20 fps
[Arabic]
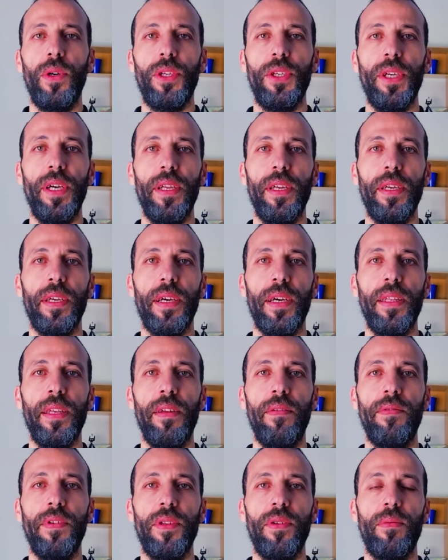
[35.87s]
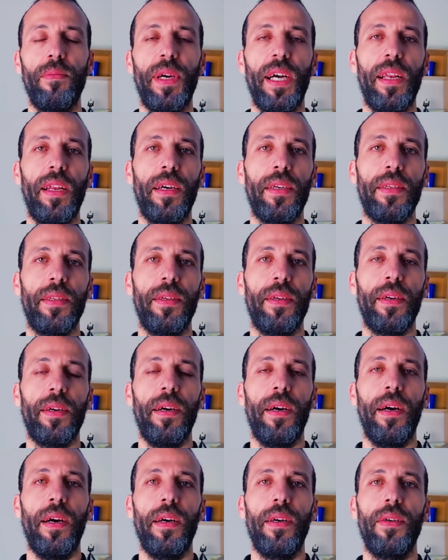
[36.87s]
وشارك هذا الفيديو مع
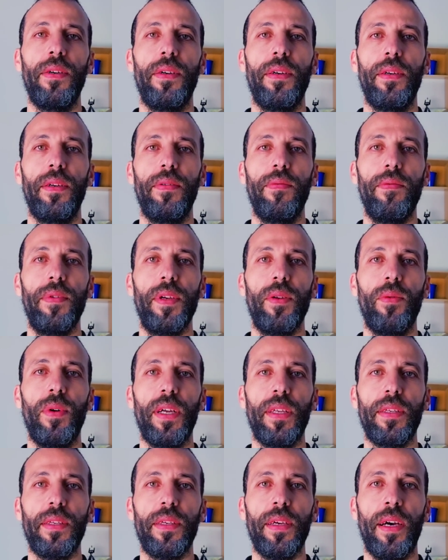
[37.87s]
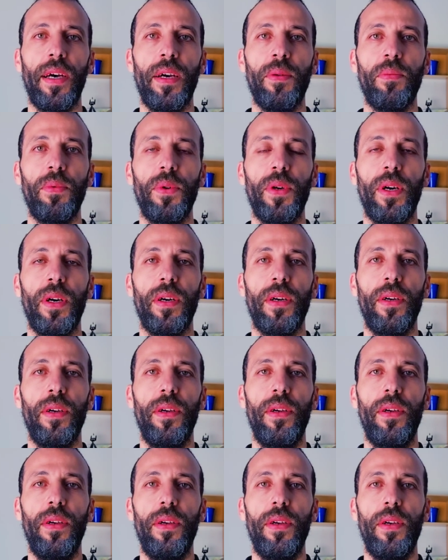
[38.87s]
الاصدقاء في الواتساب
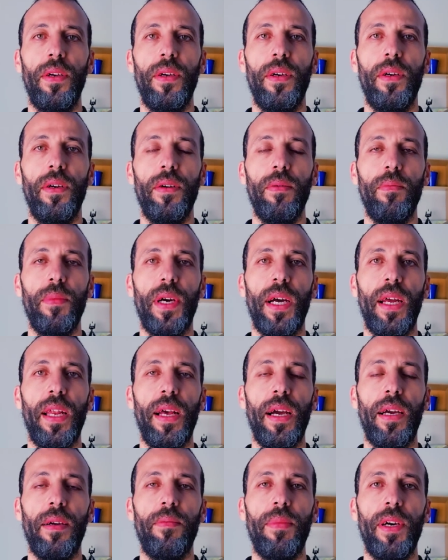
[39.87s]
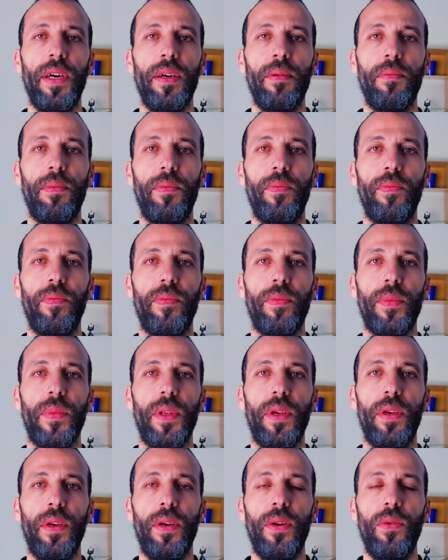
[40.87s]
ومع الاحباب
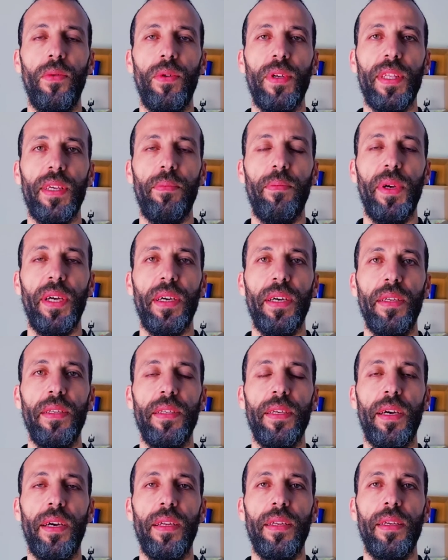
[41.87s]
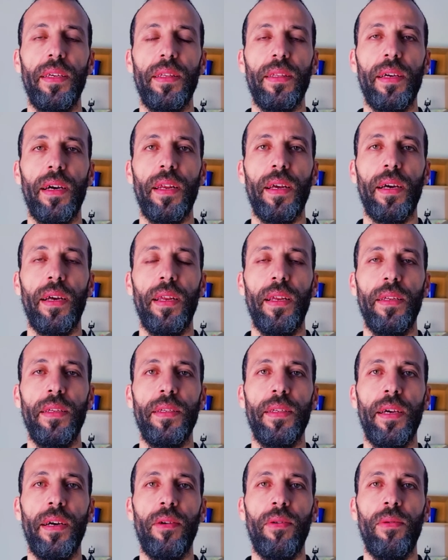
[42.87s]
وطبق انت هذه الطريقه
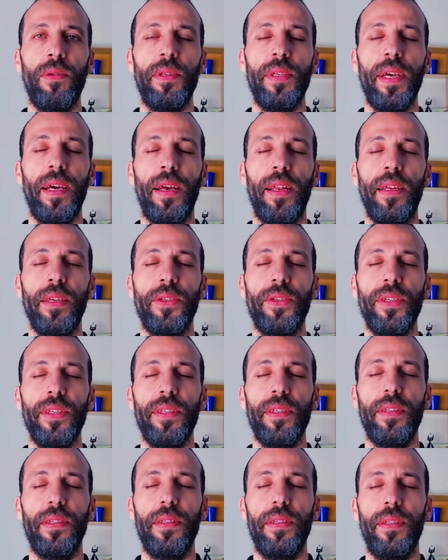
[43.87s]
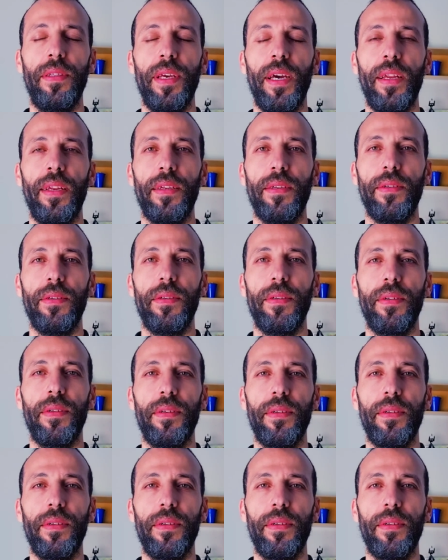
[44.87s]
التي ساقول سهله جدا